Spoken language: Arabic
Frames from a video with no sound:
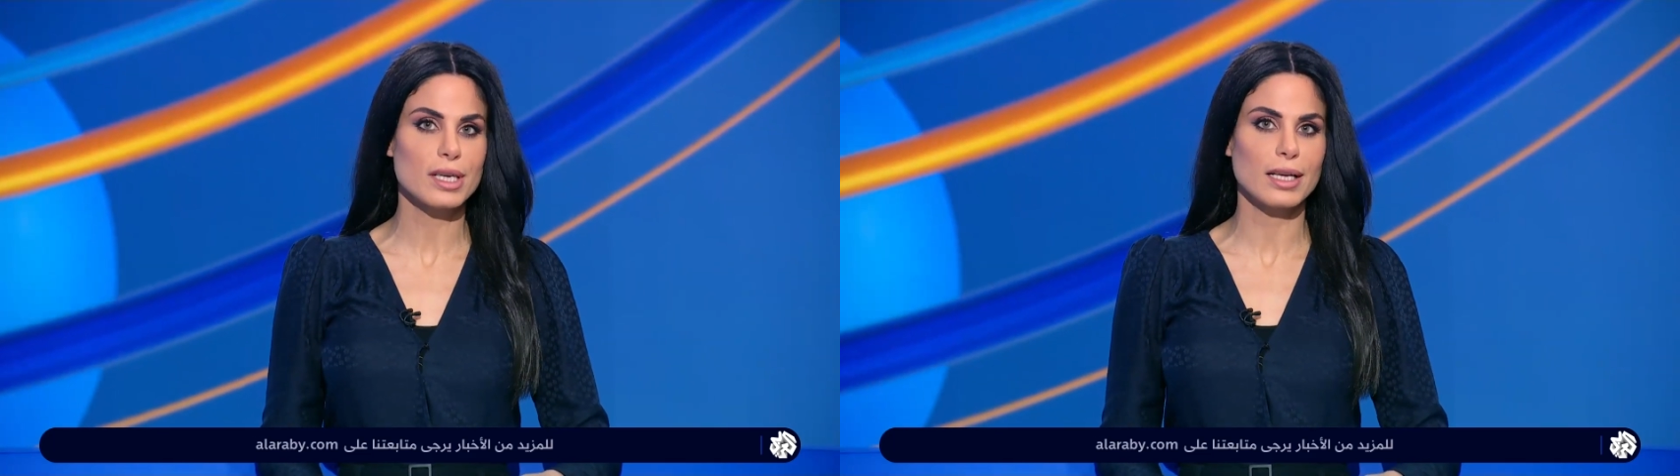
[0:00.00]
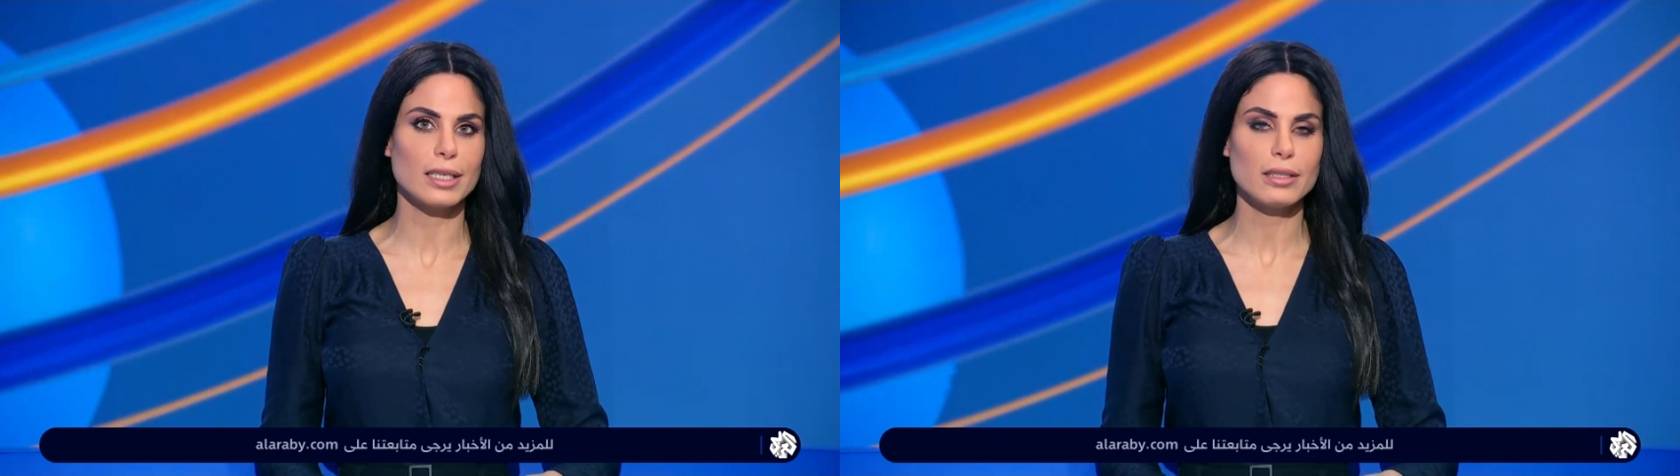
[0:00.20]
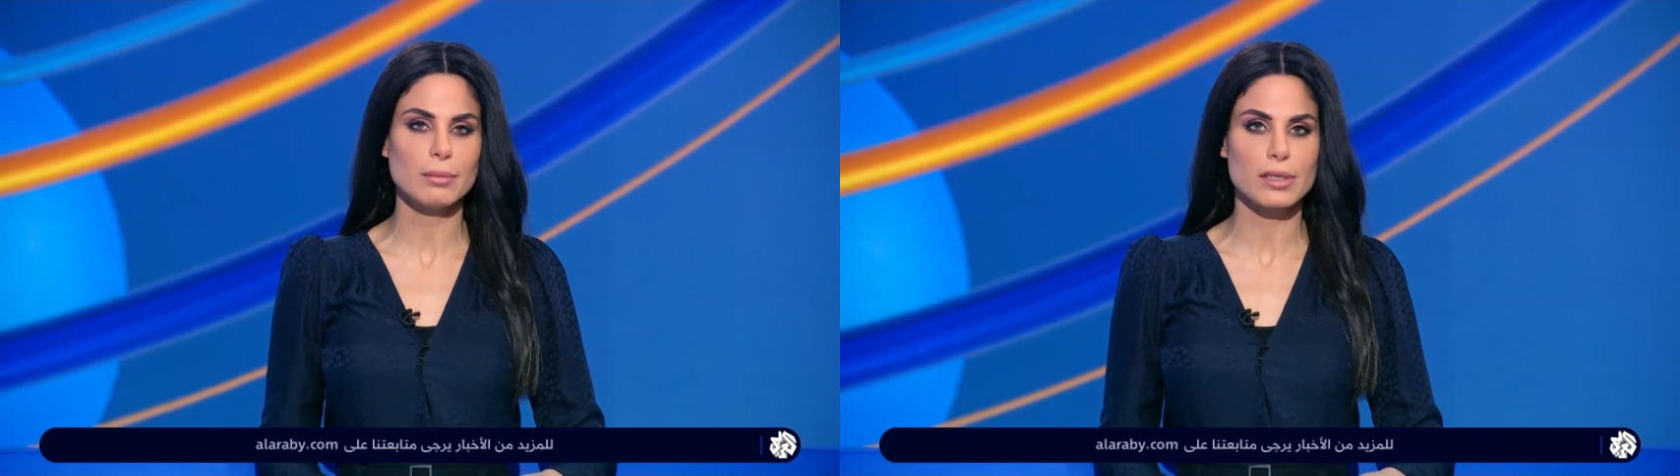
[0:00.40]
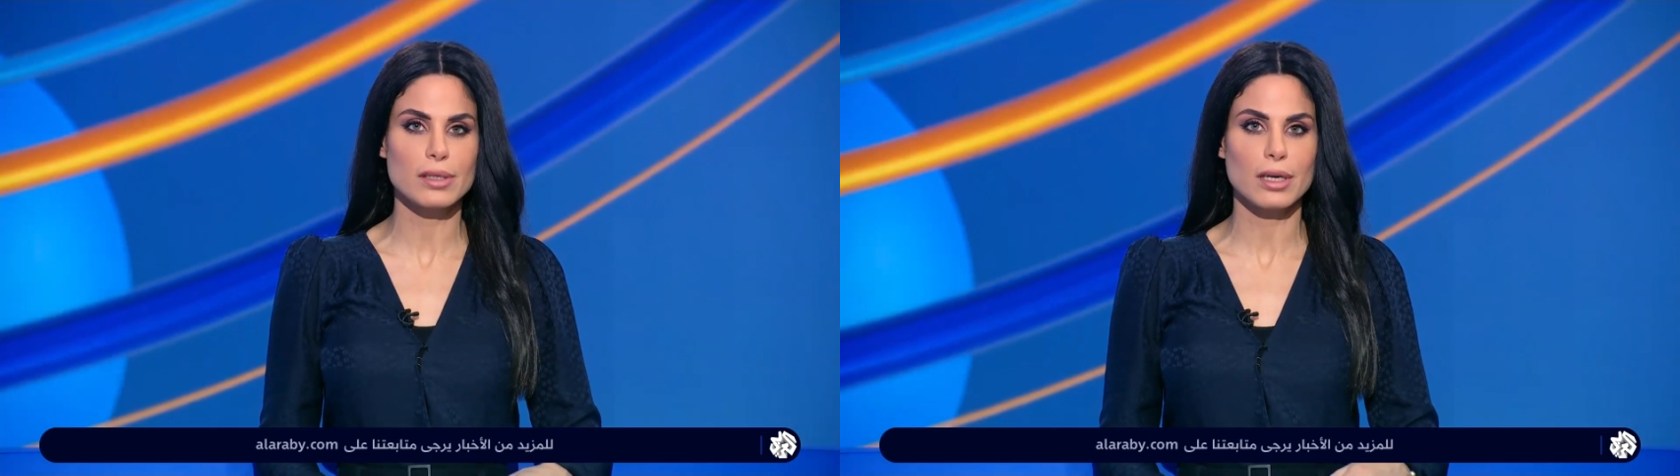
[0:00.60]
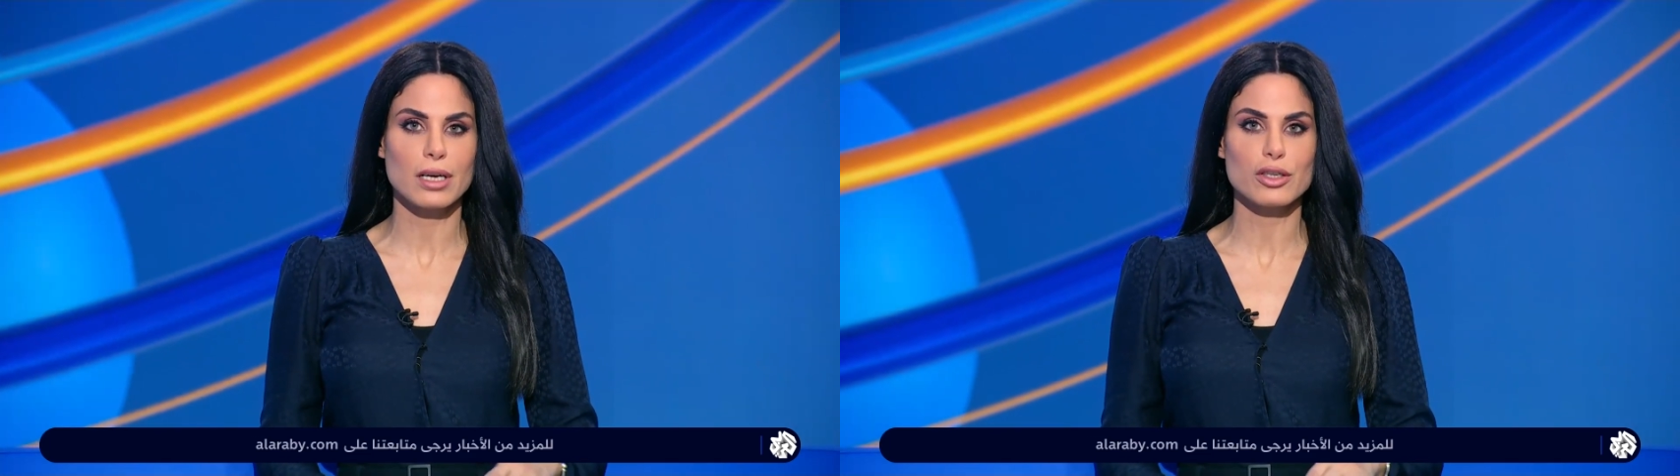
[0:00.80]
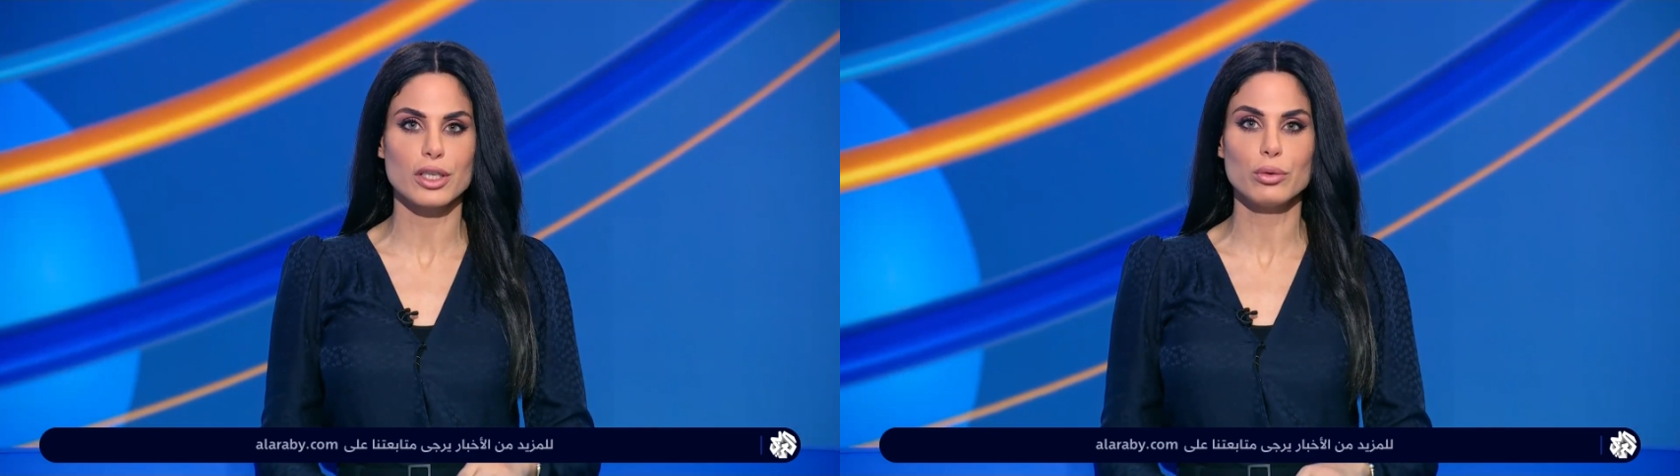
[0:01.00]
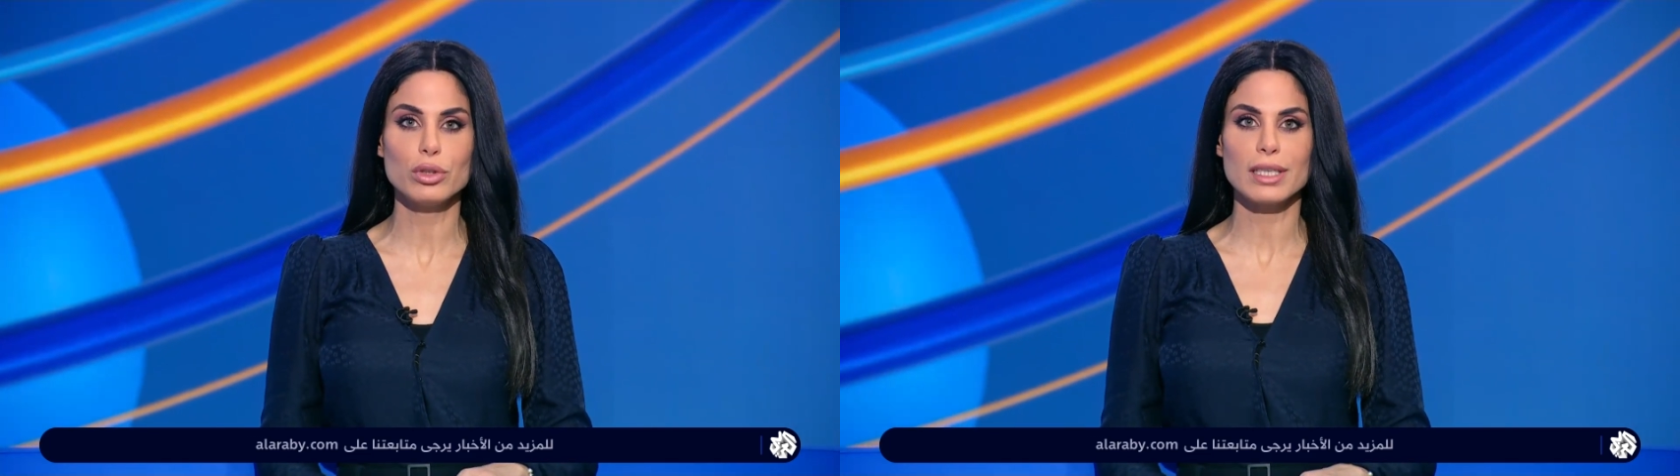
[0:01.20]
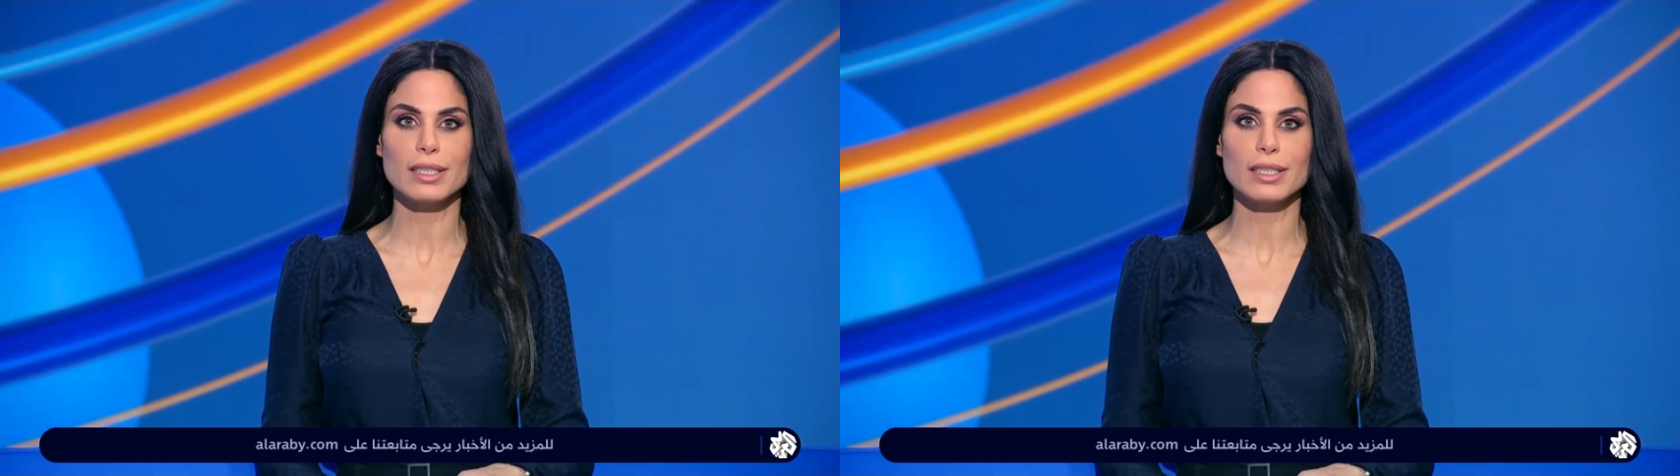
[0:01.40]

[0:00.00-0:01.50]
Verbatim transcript: أسترالي من استخراج